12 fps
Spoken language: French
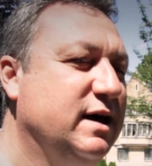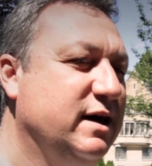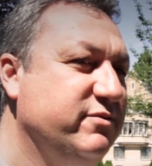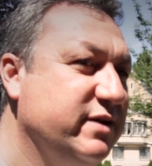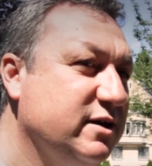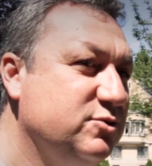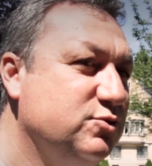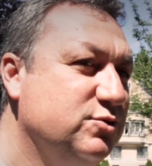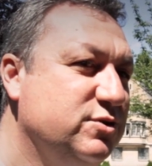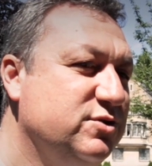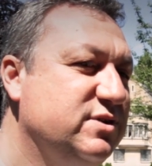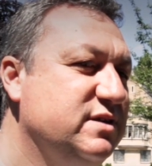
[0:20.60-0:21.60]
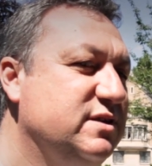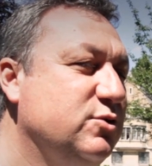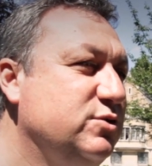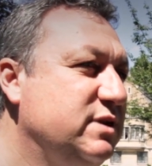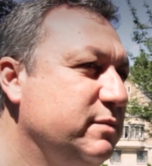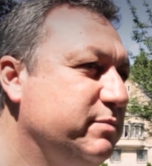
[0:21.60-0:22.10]
Affaire c'était
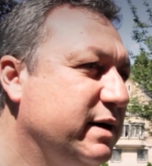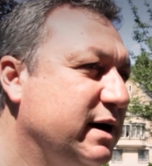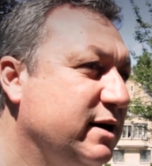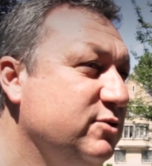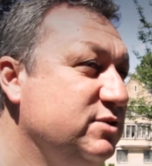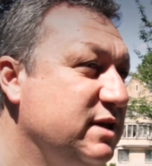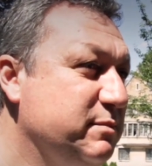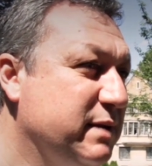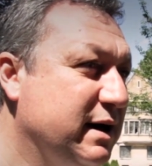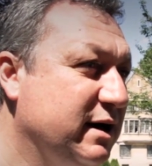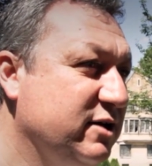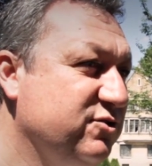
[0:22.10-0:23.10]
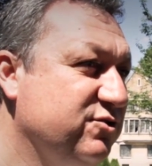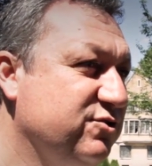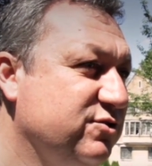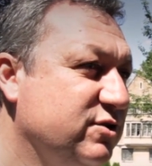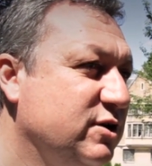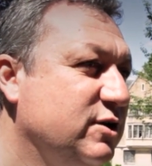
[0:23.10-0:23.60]
au départ une démarche
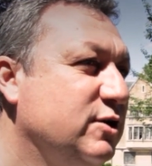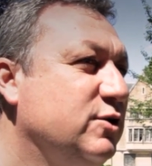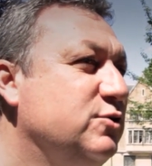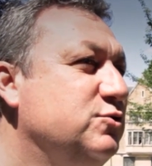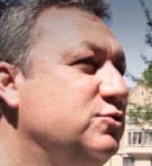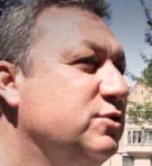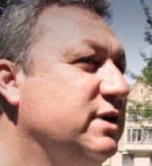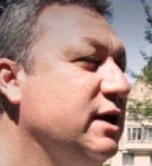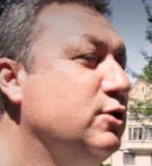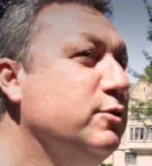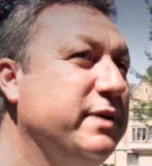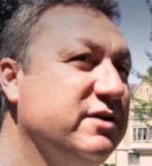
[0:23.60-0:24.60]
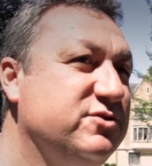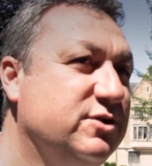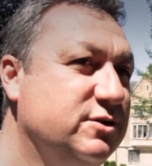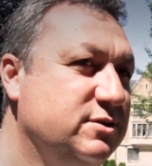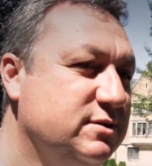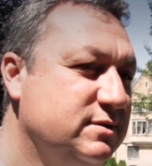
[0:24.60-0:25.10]
de quelques
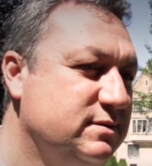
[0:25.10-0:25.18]
personnes.